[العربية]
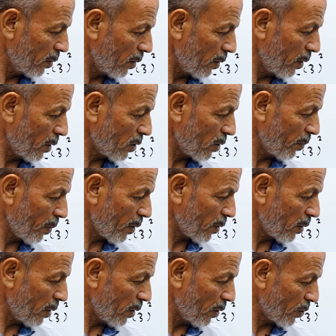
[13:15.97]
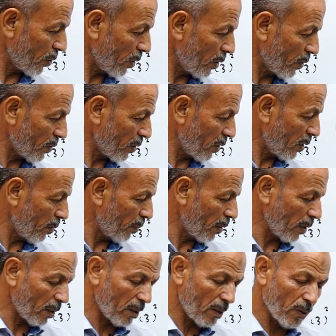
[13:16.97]
إذا سبقت الإشارة السالبة
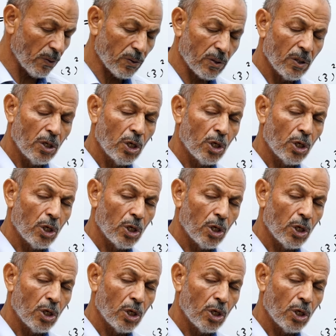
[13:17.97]
لقوس